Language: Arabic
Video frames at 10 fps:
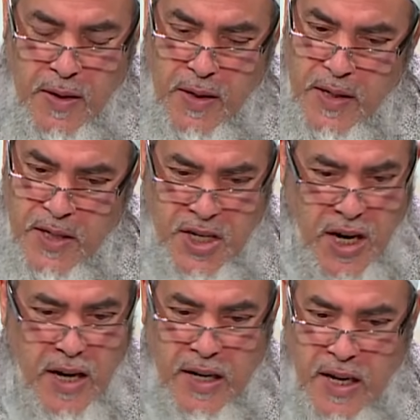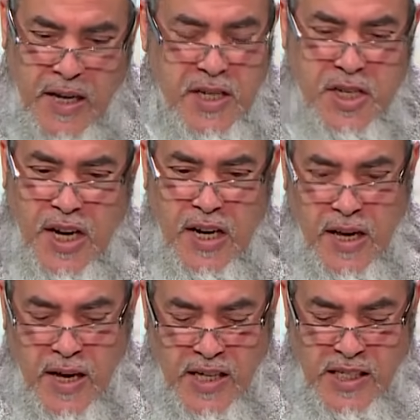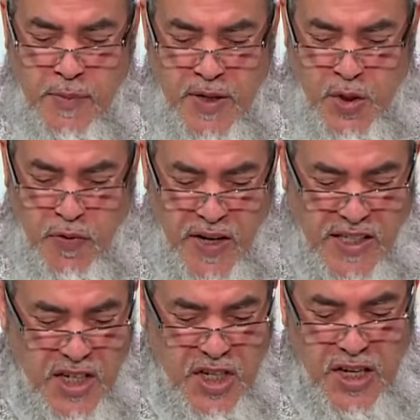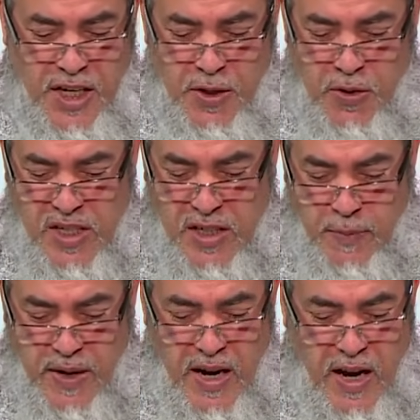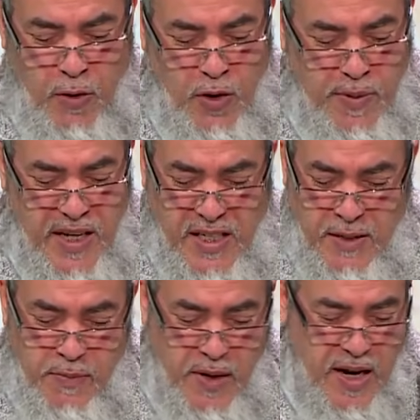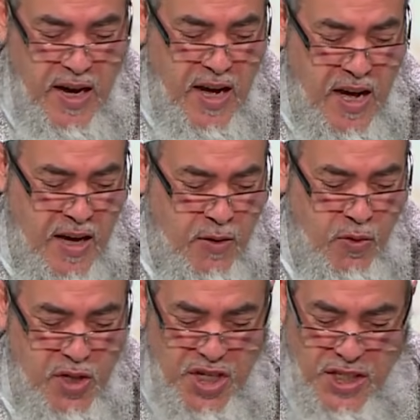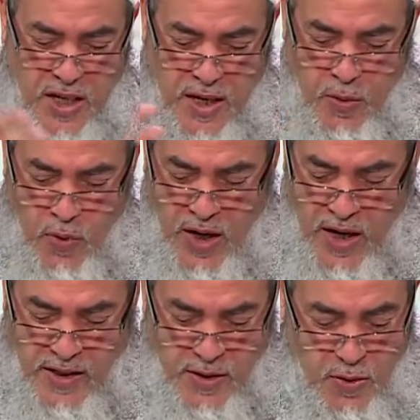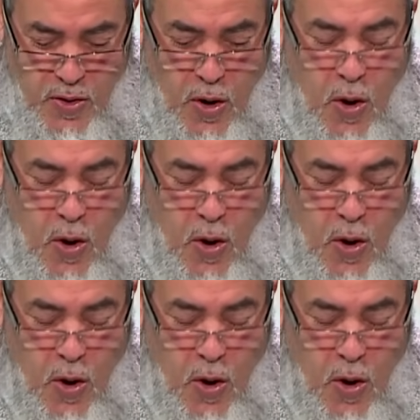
ان شاء الله ان شاء الله قريبا تشوفي راجلك ينوض الصباح ويبتسم معاك ويشري لك الورد و...